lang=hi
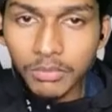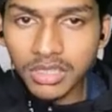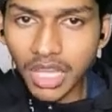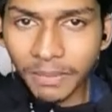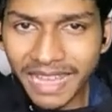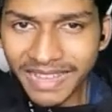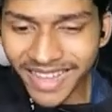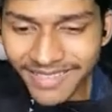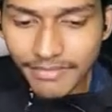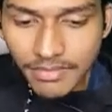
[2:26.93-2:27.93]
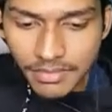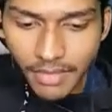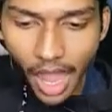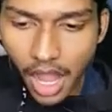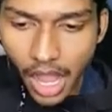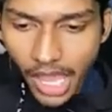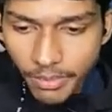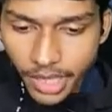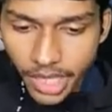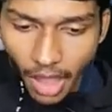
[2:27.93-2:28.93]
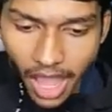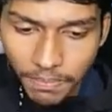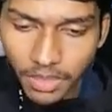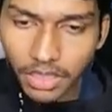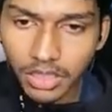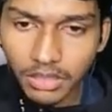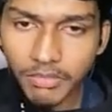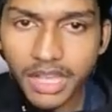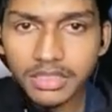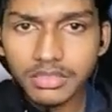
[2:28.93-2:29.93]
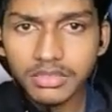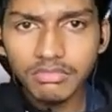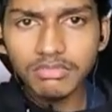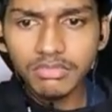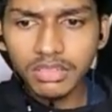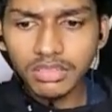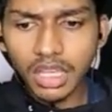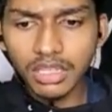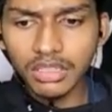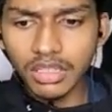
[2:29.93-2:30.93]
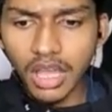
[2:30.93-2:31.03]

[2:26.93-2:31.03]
मिस्टर प्लीज आई एम गिव अप बस इतना ही